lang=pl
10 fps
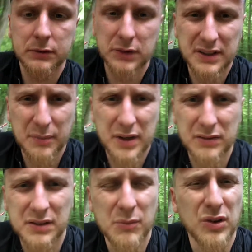Tutaj
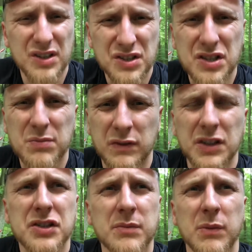naprawdę mogę szczerze
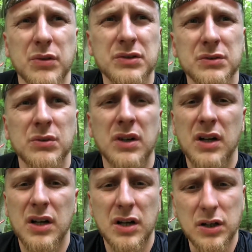powiedzieć, że po prostu
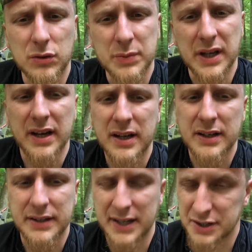lubię
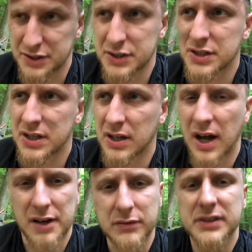jeździć,
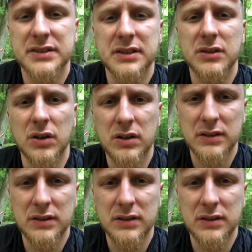a rower jest tylko